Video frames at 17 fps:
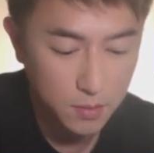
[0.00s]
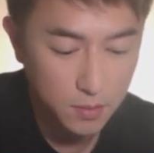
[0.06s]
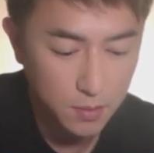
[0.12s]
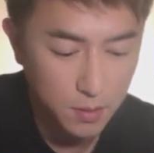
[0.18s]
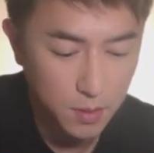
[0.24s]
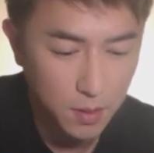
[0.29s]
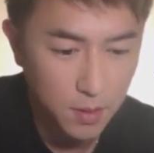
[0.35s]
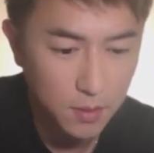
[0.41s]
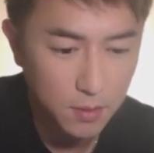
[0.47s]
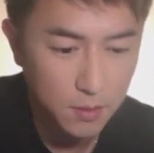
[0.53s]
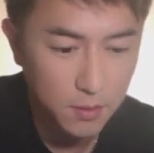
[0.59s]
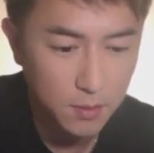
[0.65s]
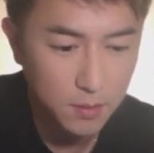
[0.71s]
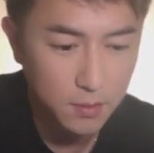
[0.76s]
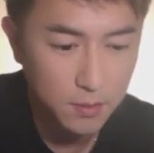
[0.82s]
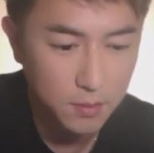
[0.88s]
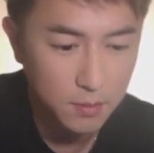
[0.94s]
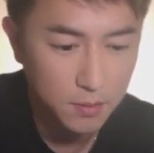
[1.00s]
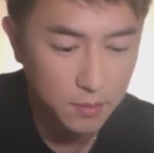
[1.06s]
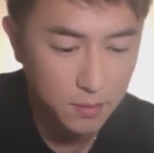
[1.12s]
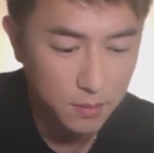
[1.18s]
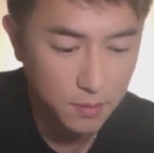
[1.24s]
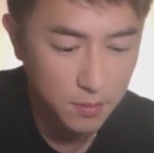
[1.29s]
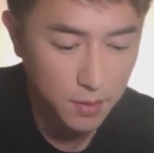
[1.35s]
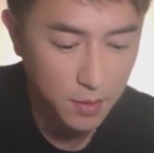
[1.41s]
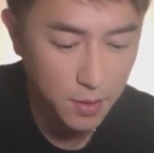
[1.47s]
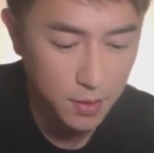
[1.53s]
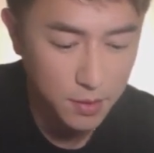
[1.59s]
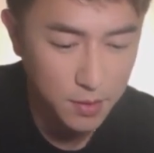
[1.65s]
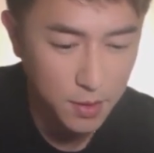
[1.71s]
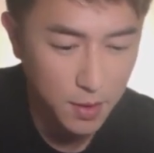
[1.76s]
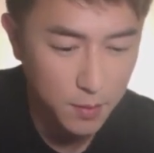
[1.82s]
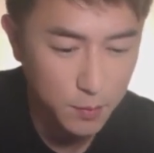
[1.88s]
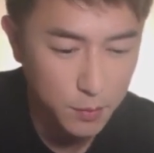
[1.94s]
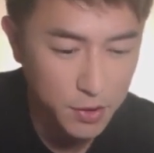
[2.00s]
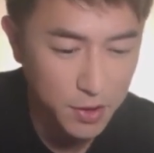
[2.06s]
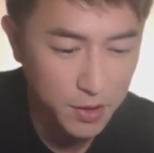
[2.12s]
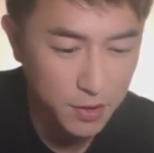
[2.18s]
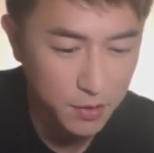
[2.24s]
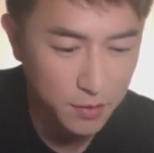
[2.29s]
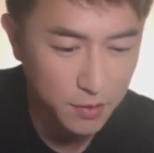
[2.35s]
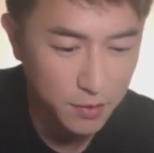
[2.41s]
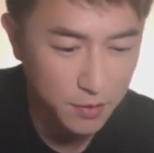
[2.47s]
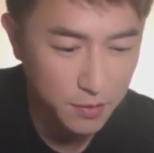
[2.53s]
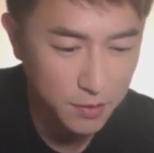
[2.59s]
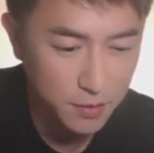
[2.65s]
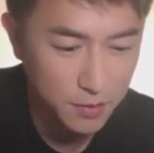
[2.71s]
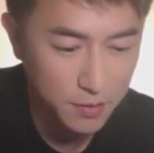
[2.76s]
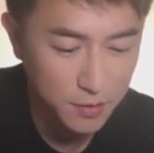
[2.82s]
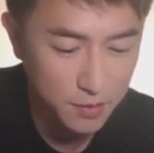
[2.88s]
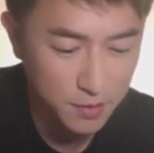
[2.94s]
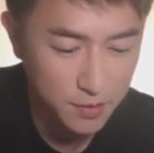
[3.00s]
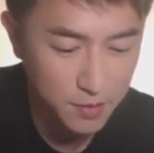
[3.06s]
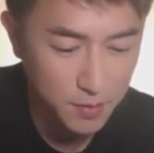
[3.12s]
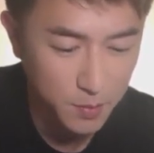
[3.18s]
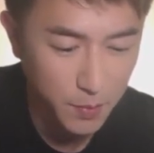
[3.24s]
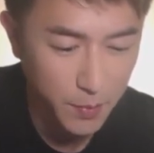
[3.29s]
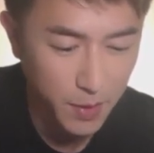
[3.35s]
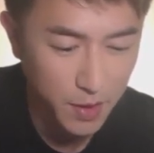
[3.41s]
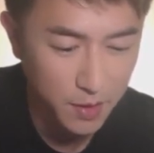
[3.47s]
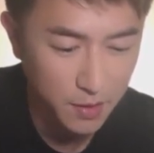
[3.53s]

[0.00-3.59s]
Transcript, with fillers: 哎，那也是看不见哦，怎么办？